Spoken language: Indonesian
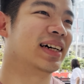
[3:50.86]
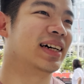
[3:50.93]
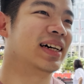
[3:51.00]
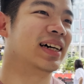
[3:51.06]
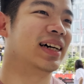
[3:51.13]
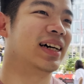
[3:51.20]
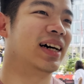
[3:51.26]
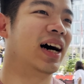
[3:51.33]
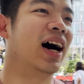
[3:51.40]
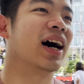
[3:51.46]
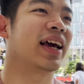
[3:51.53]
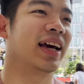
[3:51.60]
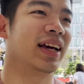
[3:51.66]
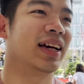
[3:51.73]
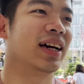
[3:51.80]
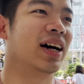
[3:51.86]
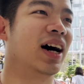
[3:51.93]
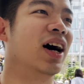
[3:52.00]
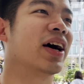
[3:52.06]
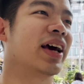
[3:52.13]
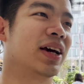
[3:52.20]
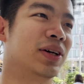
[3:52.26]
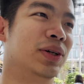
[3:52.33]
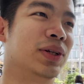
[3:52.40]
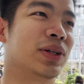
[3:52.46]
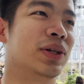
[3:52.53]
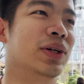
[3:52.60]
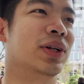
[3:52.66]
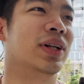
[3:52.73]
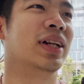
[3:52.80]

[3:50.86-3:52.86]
dalam. Oke, okay. oke, okay, cool, cool